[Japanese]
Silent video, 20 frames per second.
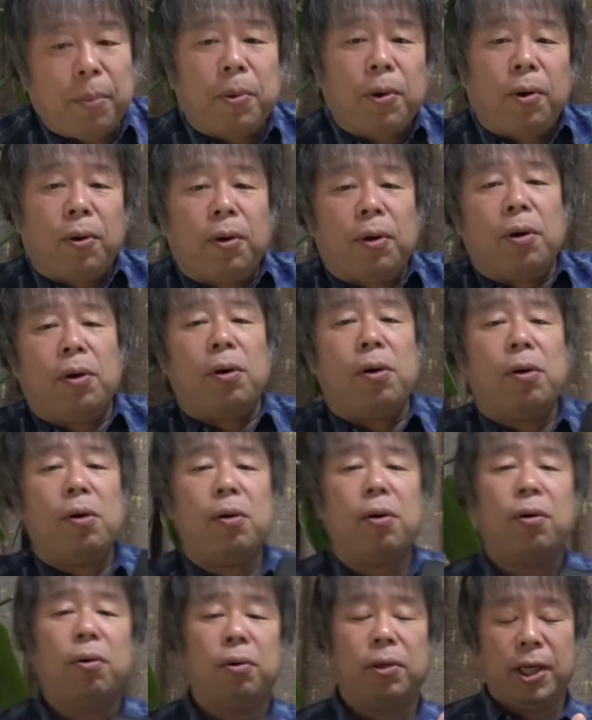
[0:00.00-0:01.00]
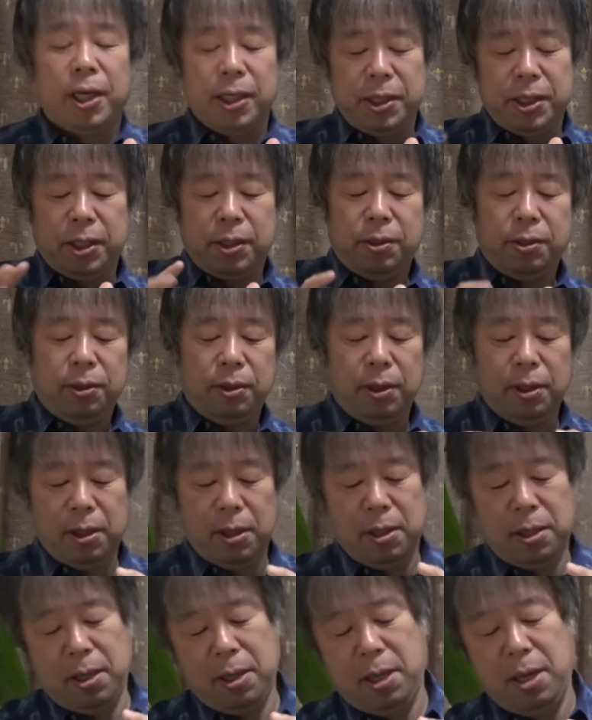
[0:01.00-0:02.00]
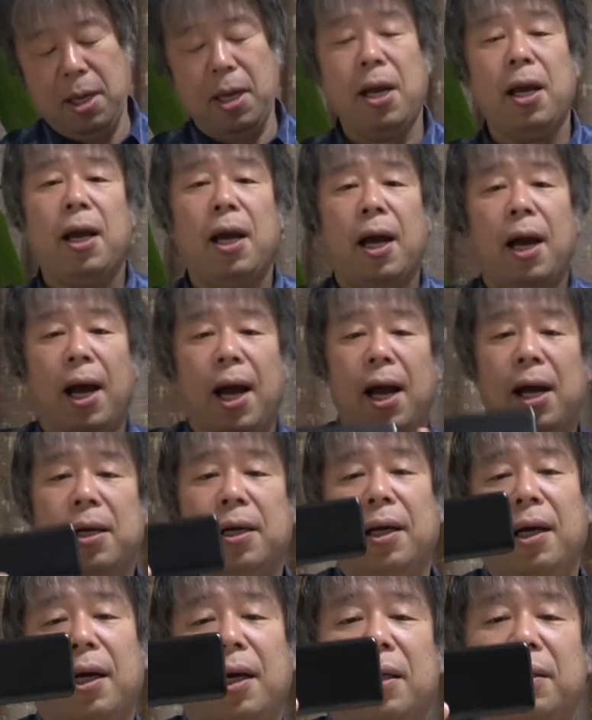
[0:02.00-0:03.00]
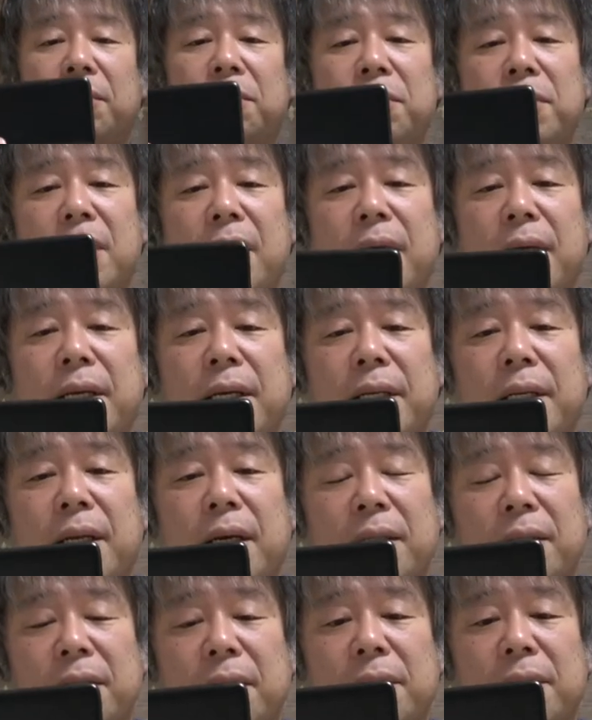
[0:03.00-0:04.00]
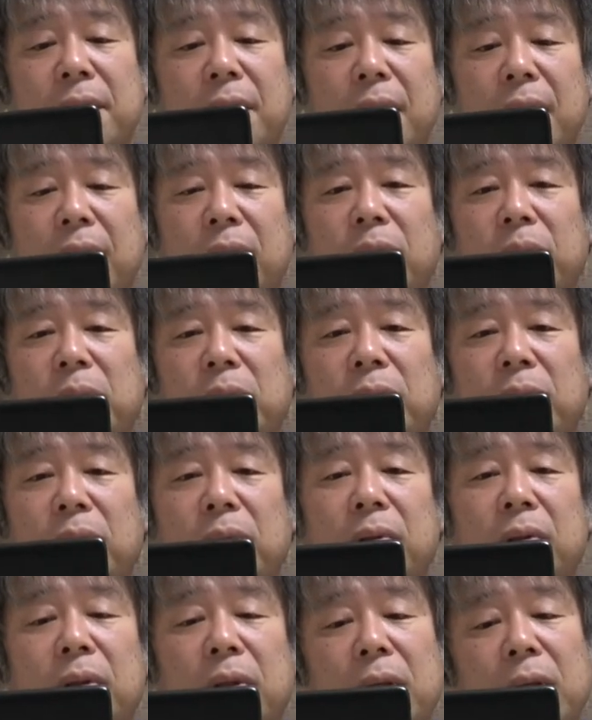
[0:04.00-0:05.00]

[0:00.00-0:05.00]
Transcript: も同じくアンカーの製品なんですけれども